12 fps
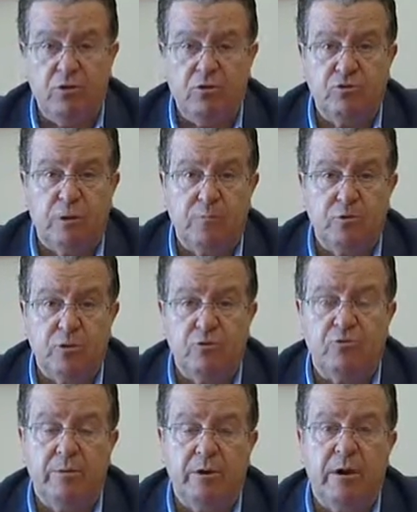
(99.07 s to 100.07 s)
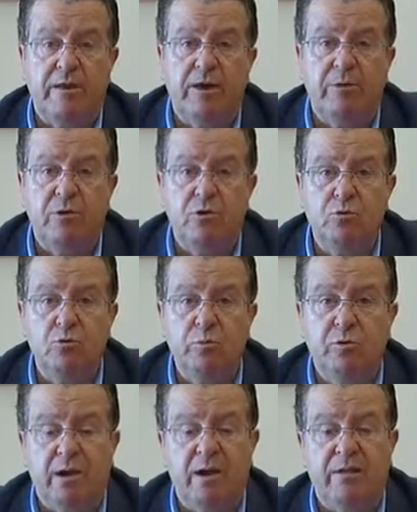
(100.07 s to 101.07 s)
no se ha podido celebrar el día 21
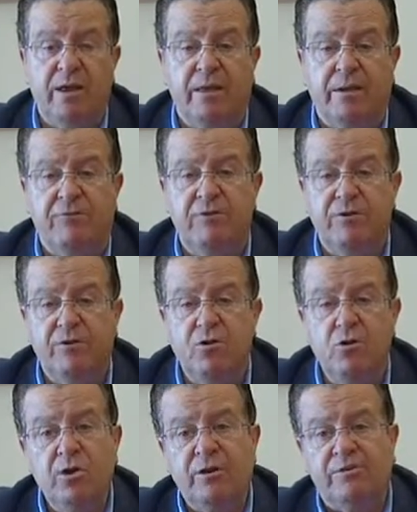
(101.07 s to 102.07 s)
porque es el día de reflexión,